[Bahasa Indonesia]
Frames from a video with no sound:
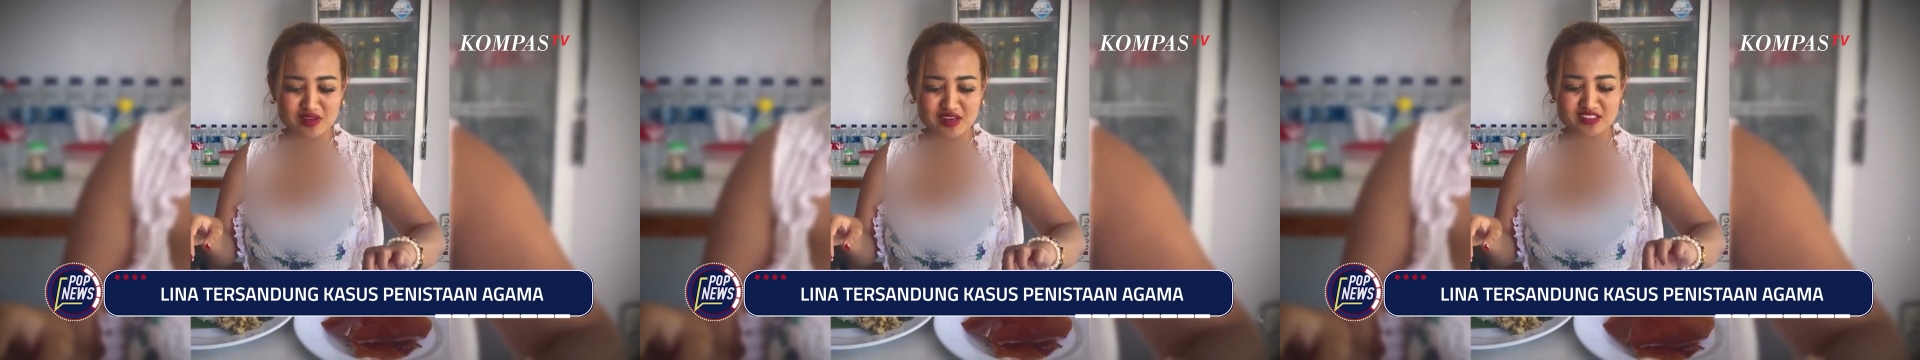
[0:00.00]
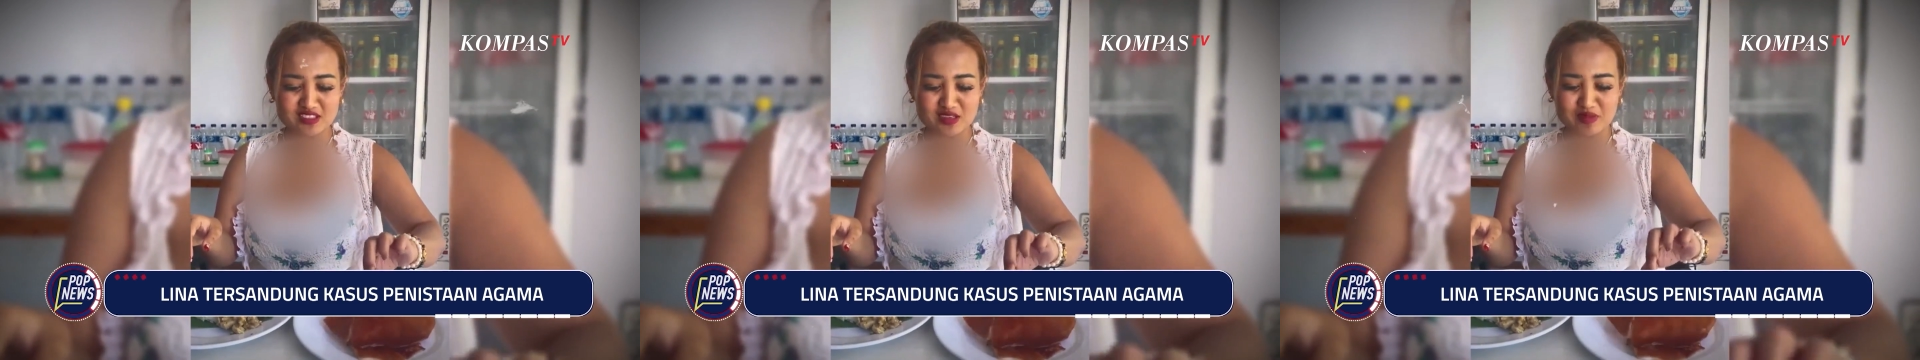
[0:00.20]

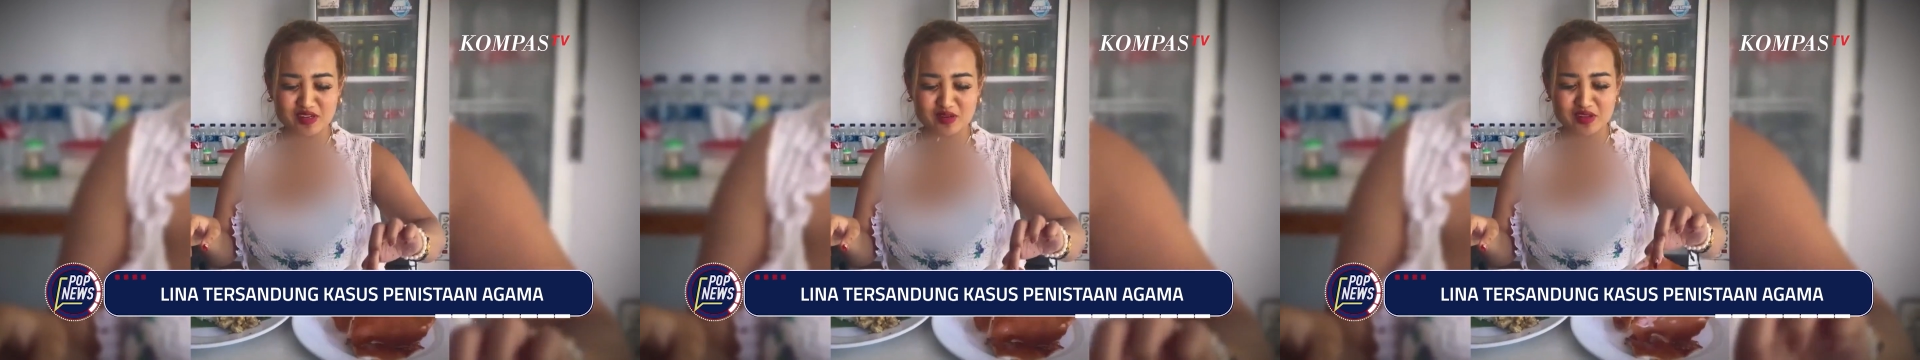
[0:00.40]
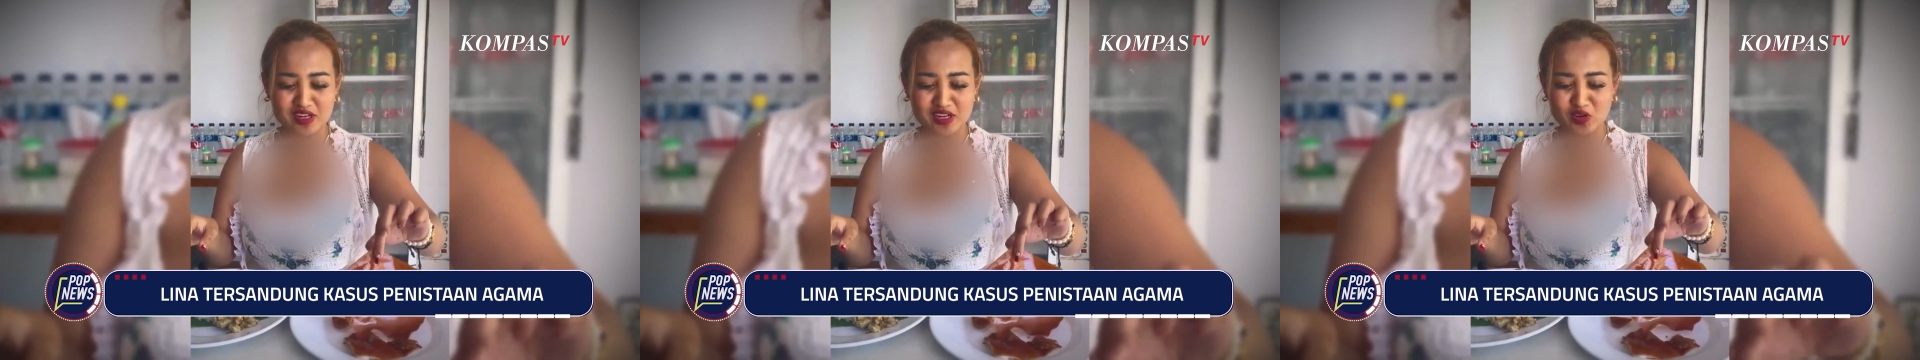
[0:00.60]
akibat
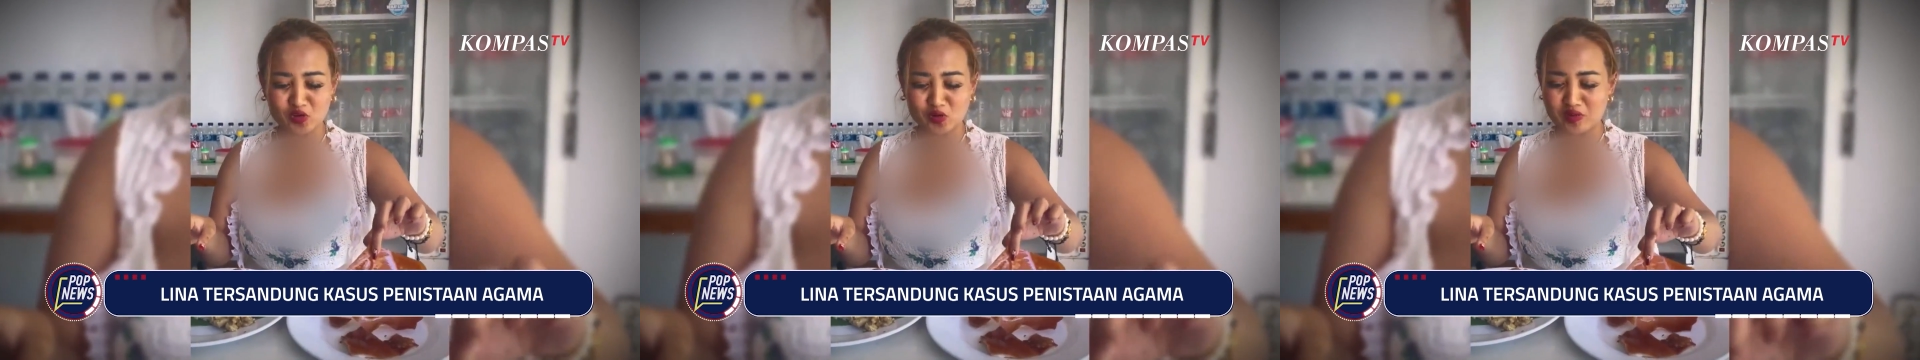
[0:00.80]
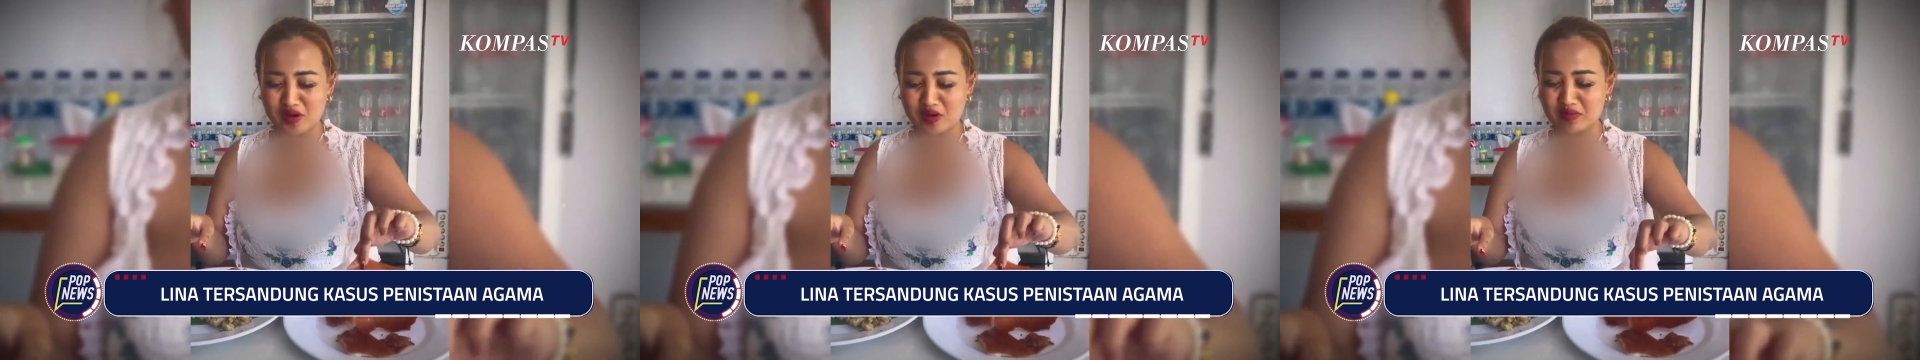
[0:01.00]

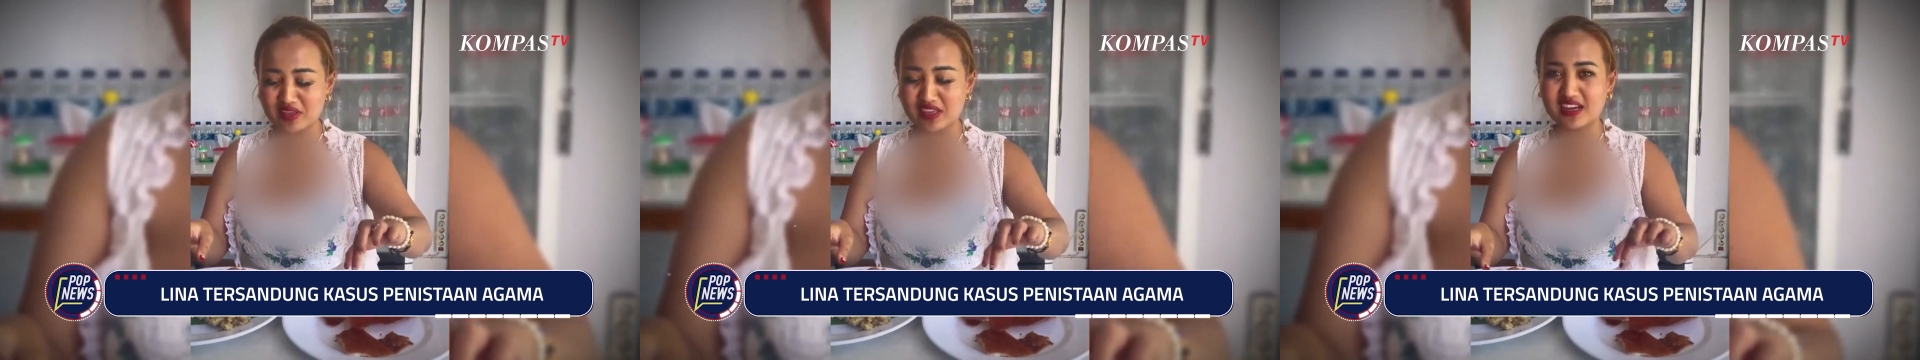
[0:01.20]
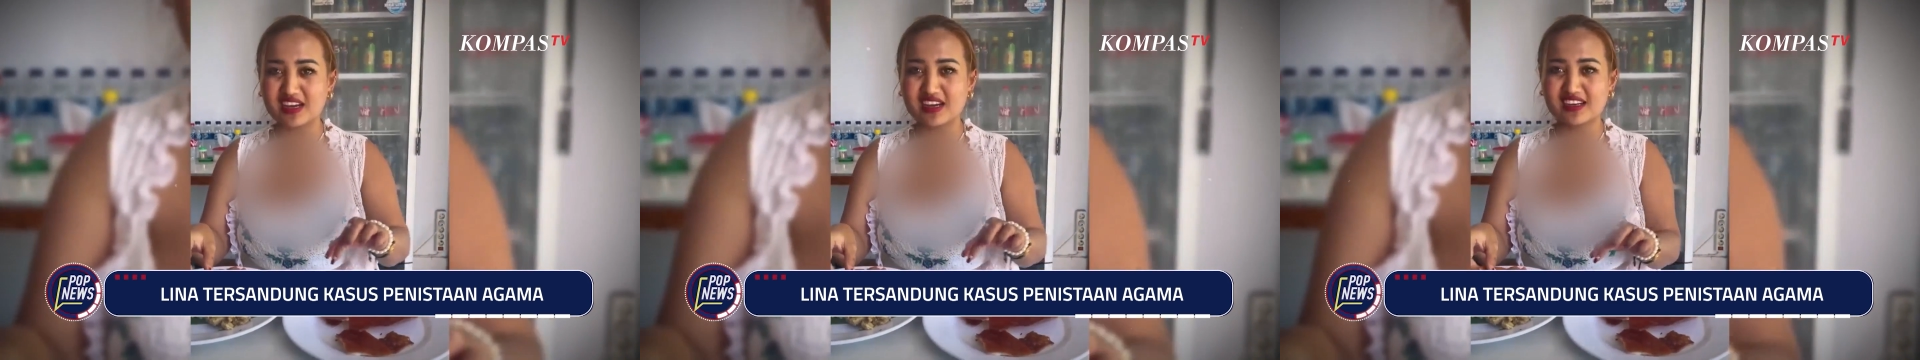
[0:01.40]
kontennya yang
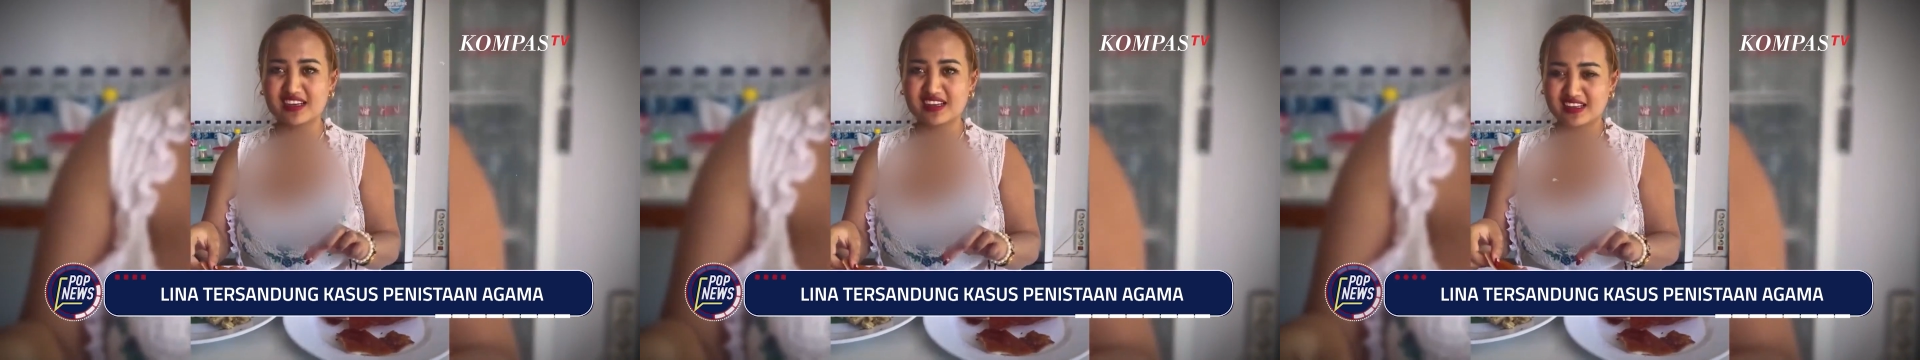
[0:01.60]
diduga